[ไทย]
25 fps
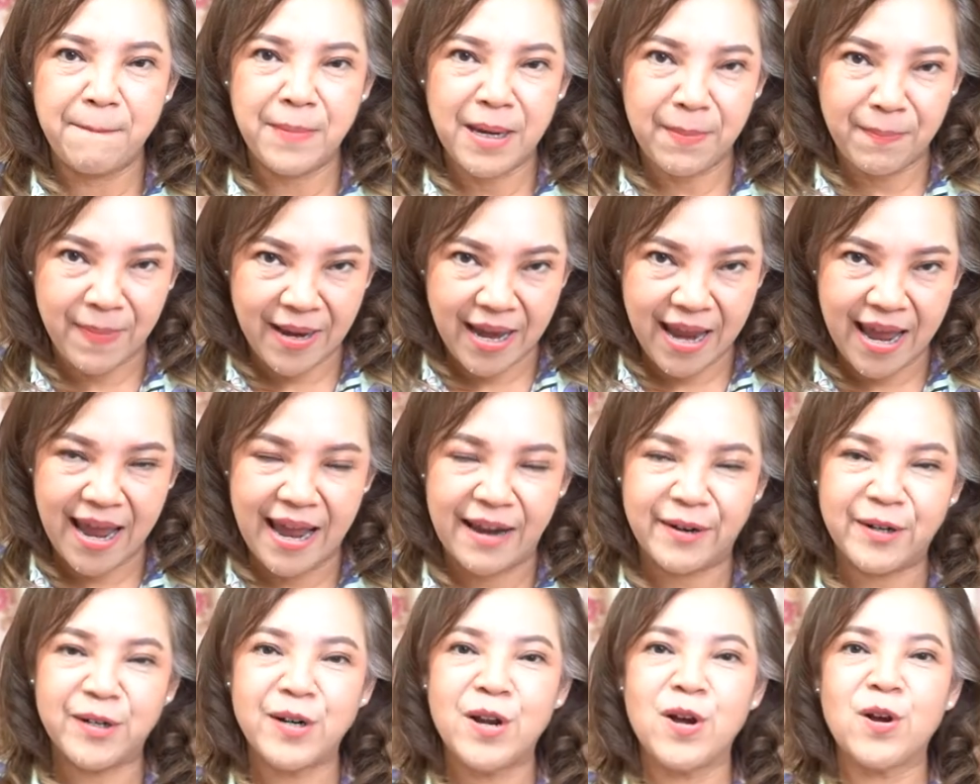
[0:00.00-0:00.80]
มีปัญ
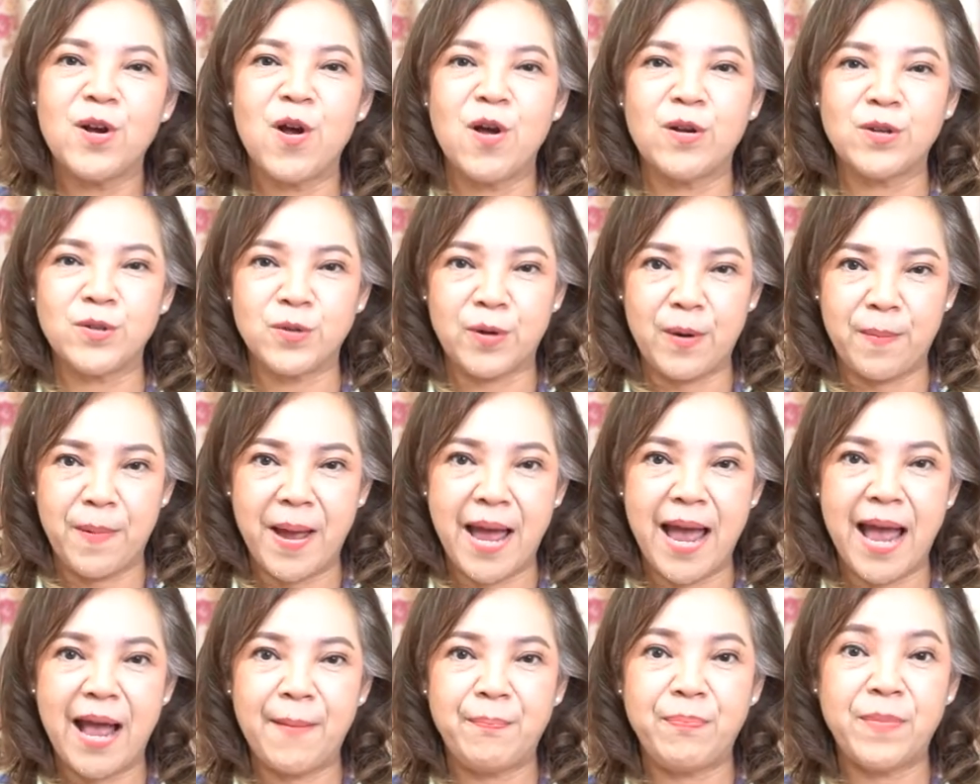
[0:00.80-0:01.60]
หาเรื่องของสุข
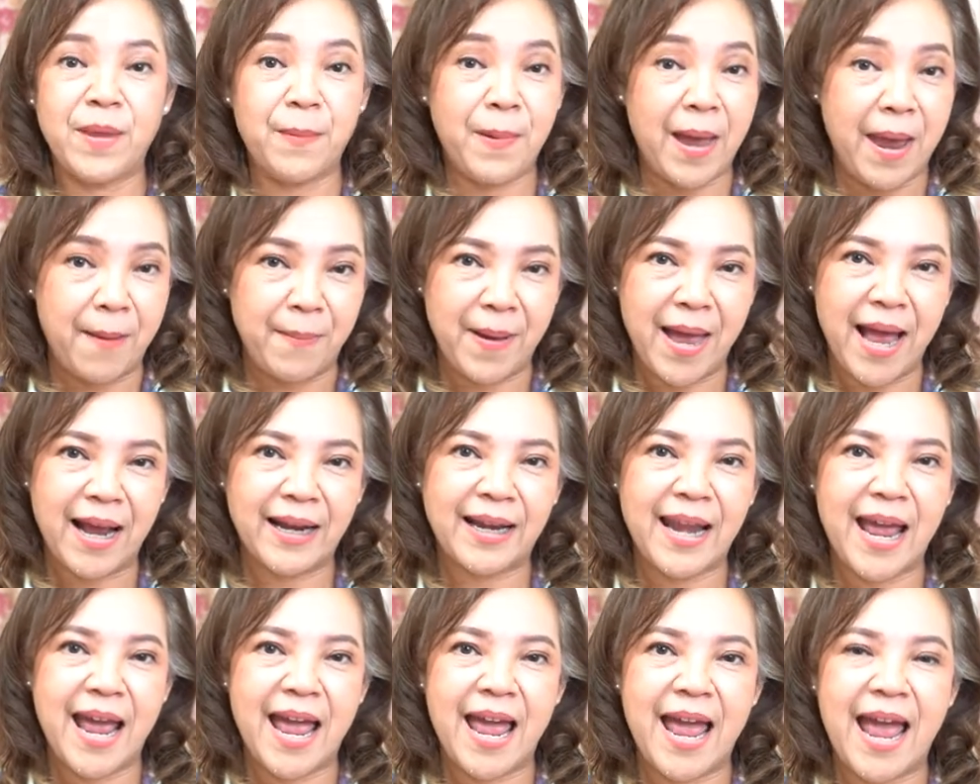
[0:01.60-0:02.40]
ภาพในภายภา
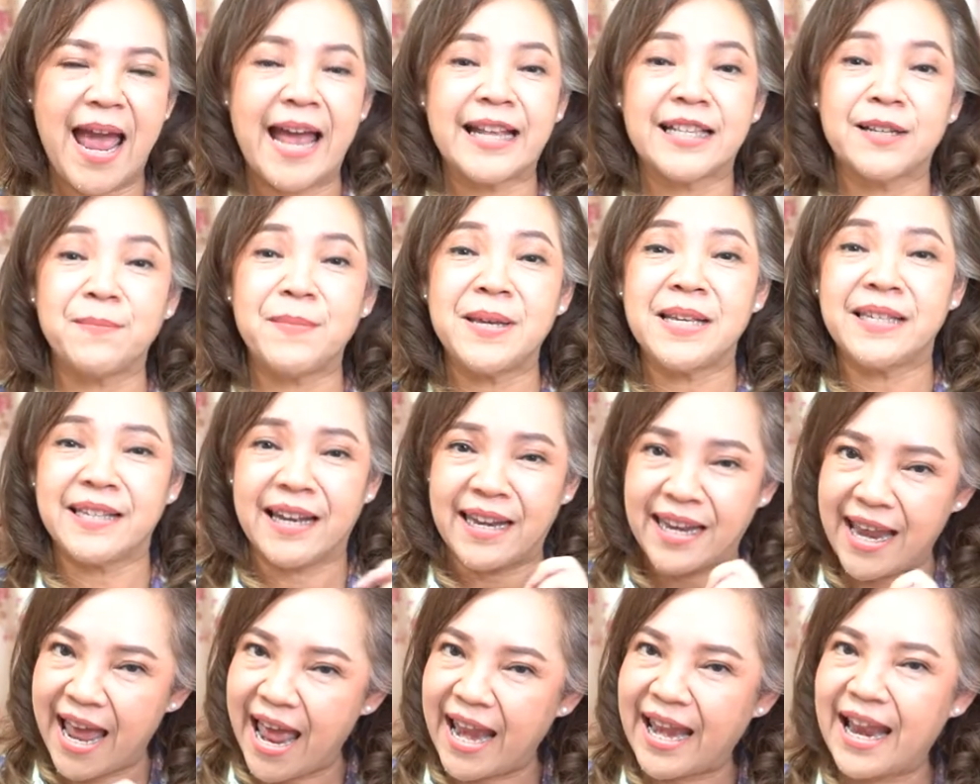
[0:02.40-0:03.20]
คหน้าอาจจะมี
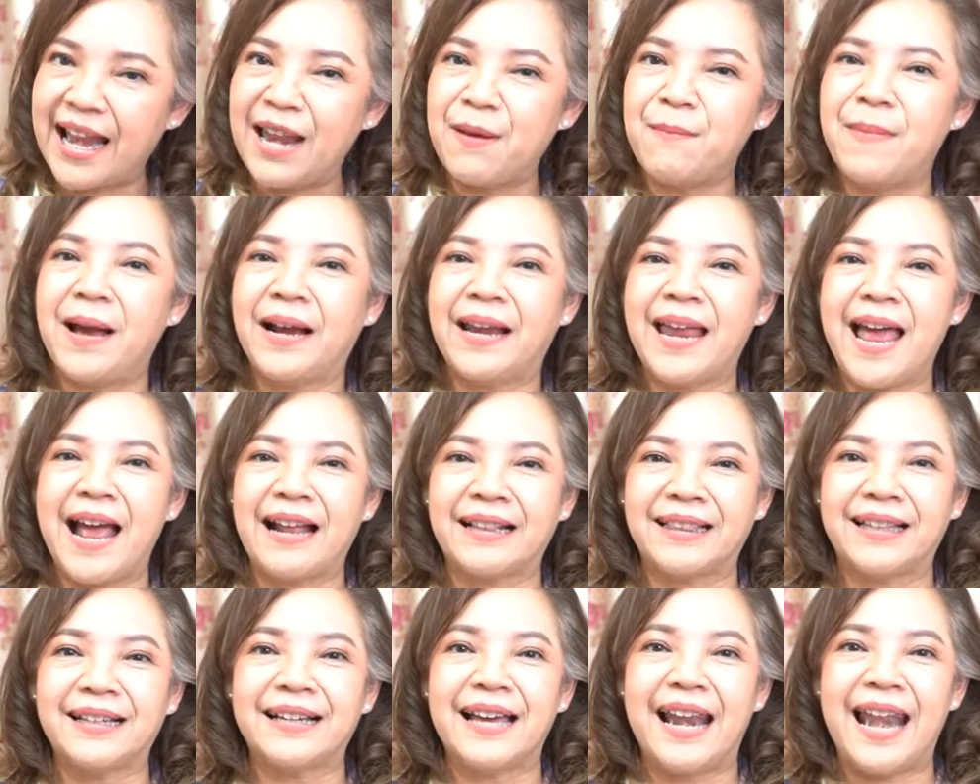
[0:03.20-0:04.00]
สัญญาณอะไรบางอย่า
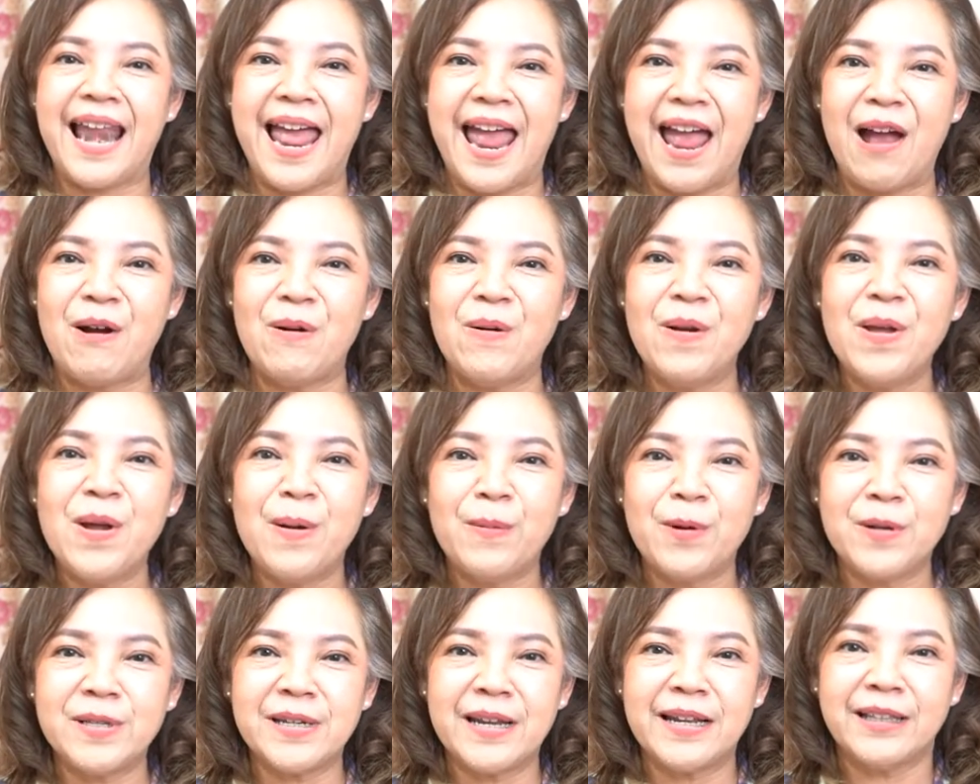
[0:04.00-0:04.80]
งเตือนแล้ว
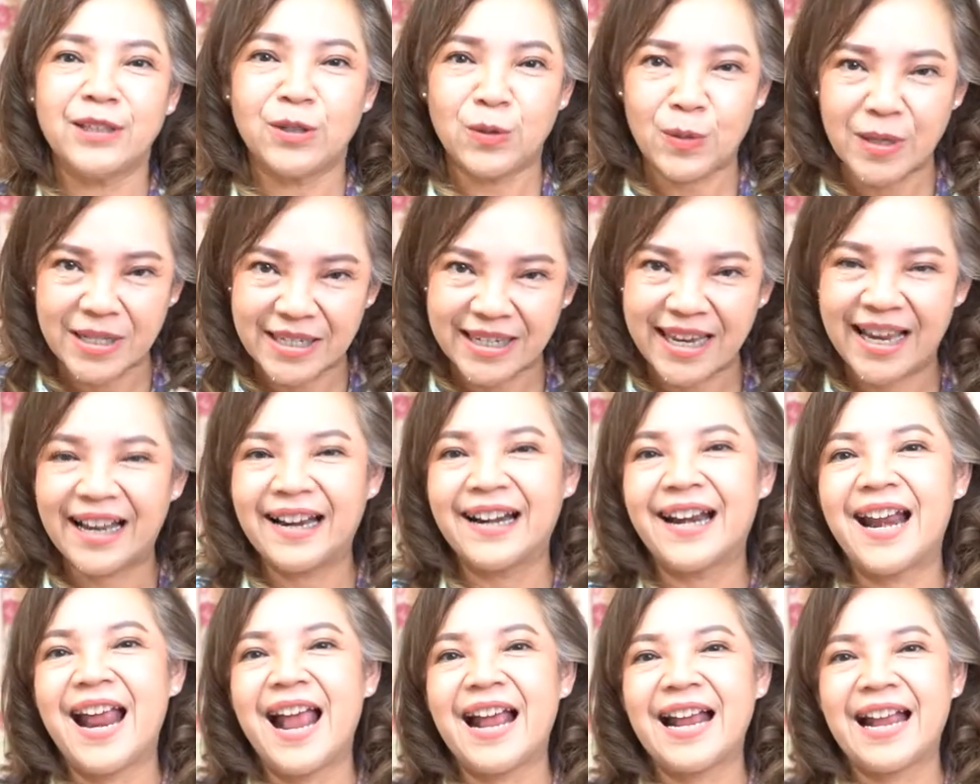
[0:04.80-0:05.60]
เพราะฉะนั้นตรวจเช็ค
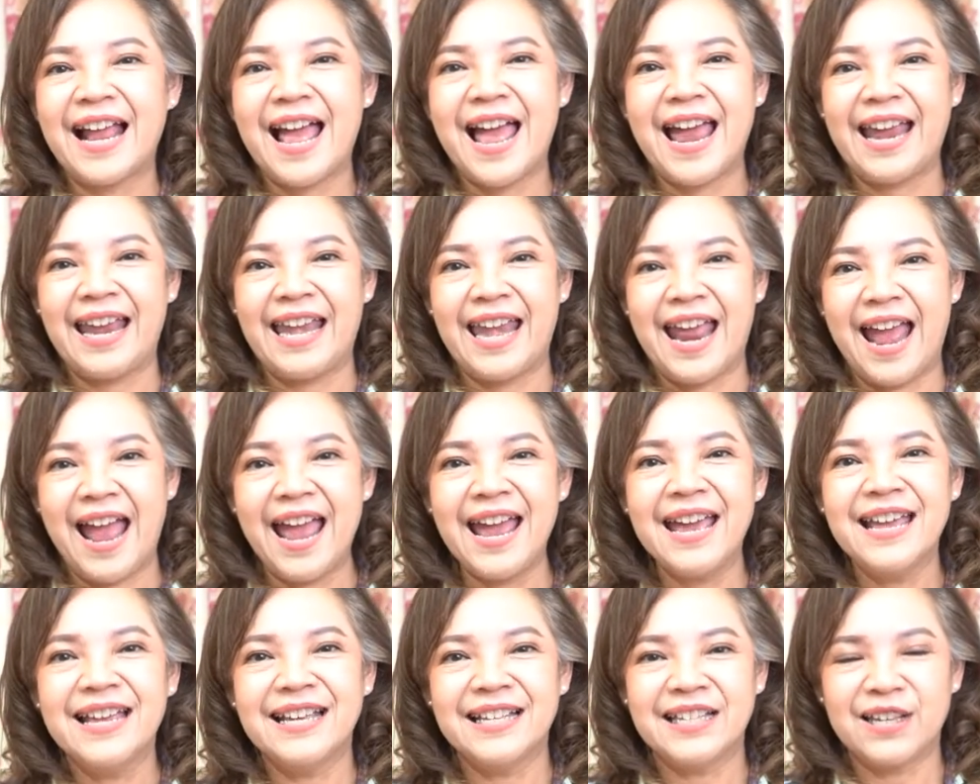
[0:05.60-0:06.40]
ร่างกายนะ
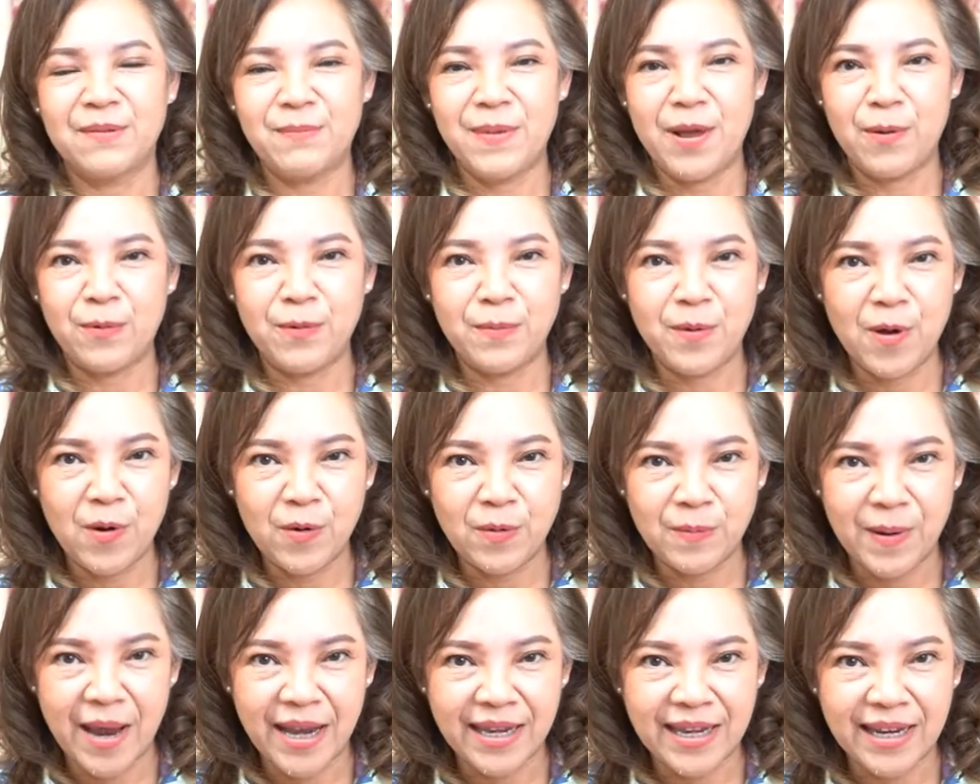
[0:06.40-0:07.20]
สำหรับคุณพ่อ
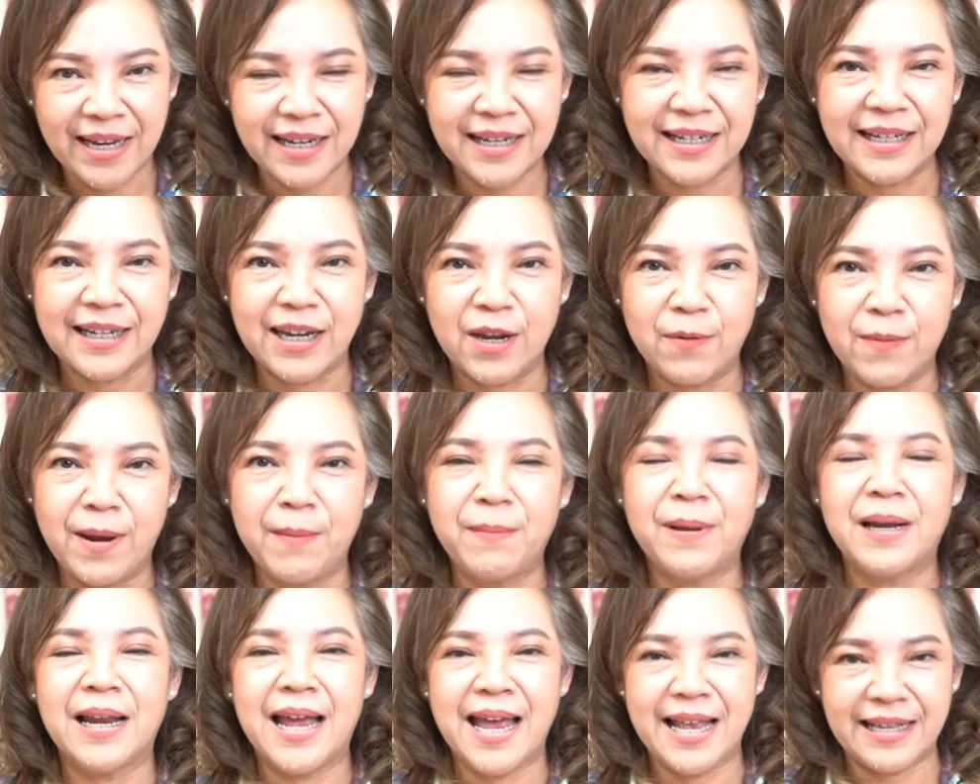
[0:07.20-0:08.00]
คุณแม่ที่เกิดในวั
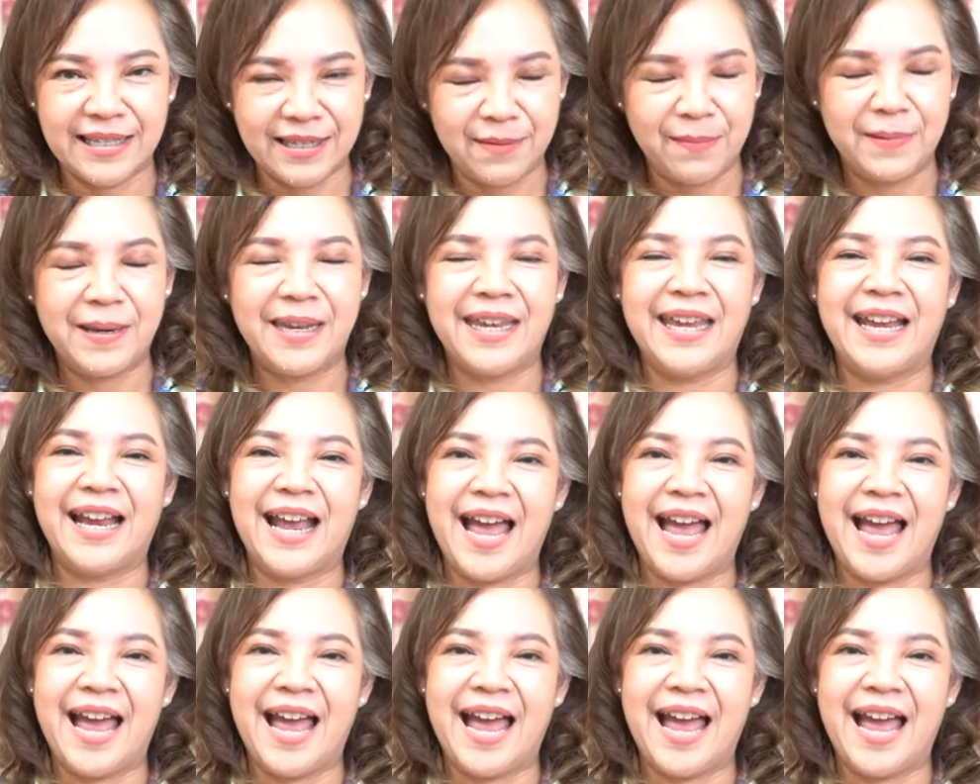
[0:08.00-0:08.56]
นพฤหัสบดี